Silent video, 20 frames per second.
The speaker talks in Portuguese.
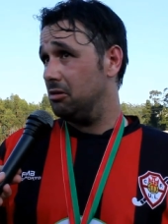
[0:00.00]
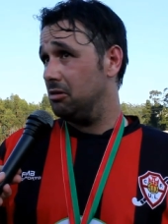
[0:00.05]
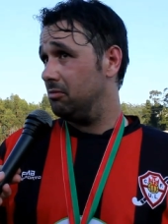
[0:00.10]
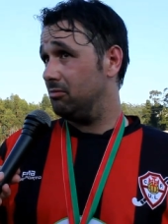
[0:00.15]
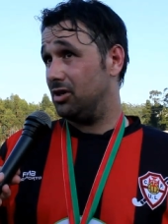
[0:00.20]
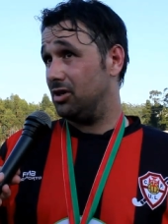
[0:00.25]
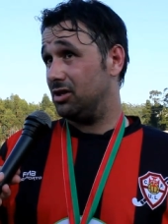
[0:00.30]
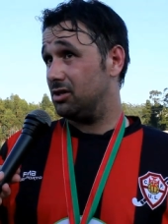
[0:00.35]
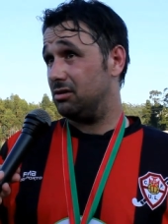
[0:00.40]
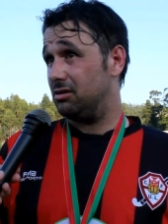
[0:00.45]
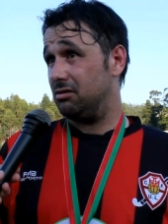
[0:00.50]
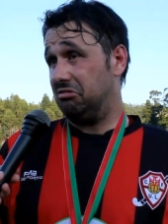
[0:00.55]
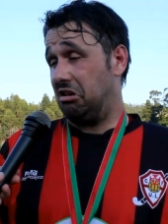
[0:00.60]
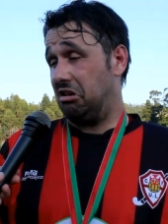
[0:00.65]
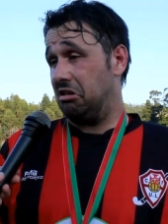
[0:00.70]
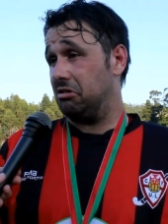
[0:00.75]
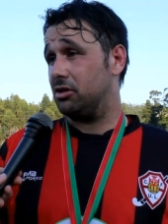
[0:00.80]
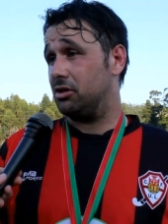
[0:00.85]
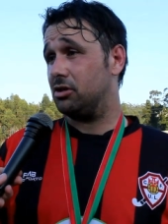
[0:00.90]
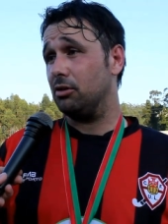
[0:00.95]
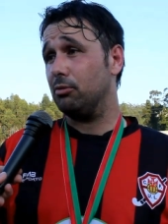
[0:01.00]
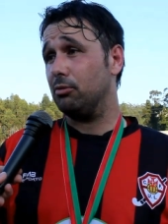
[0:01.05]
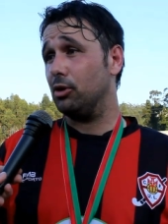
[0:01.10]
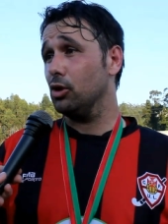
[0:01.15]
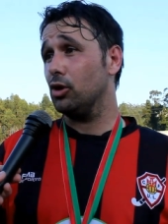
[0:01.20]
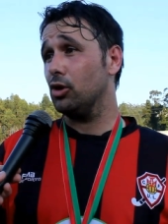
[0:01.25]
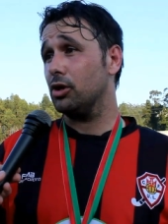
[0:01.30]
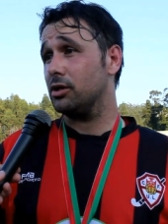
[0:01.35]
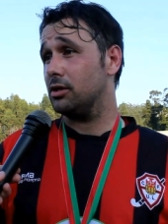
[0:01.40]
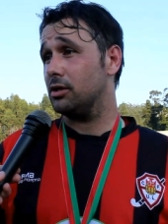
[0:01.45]
Mas nada disto tem
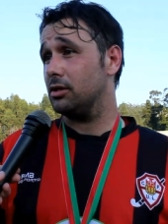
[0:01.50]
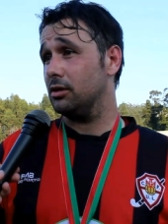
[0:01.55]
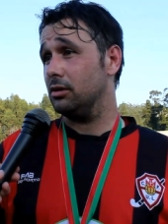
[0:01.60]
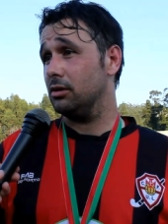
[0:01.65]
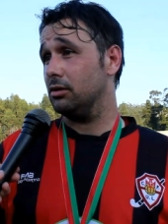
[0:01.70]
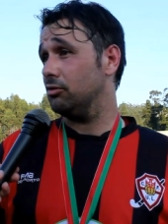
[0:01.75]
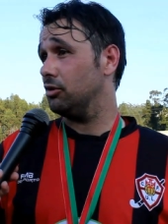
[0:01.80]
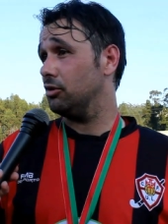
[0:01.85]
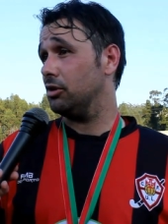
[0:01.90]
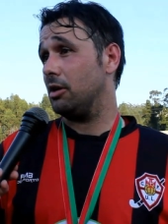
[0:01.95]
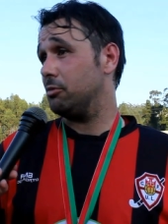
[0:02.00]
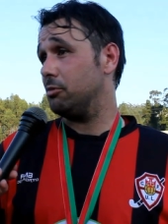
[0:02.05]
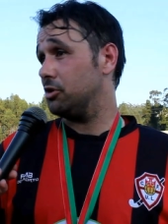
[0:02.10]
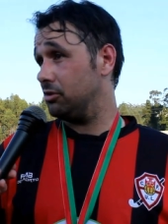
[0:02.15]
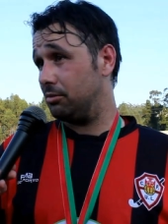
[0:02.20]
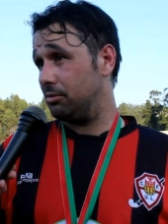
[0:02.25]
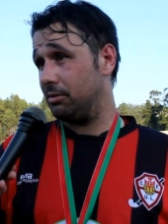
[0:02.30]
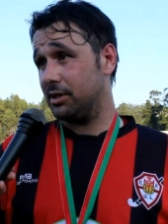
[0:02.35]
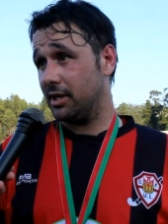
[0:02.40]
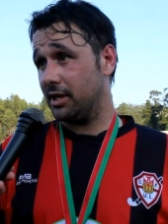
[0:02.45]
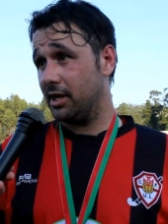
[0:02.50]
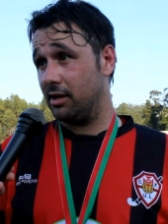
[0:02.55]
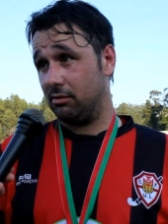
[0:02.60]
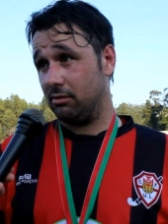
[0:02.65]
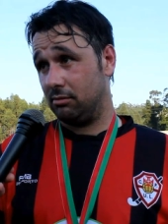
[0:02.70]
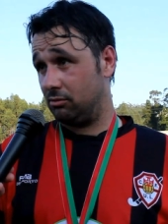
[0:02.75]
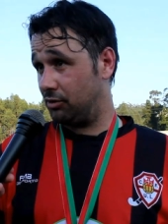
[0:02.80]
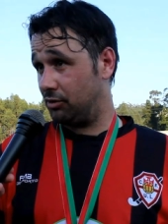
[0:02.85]
valor se nenhum de Lamas não tivesse ganho.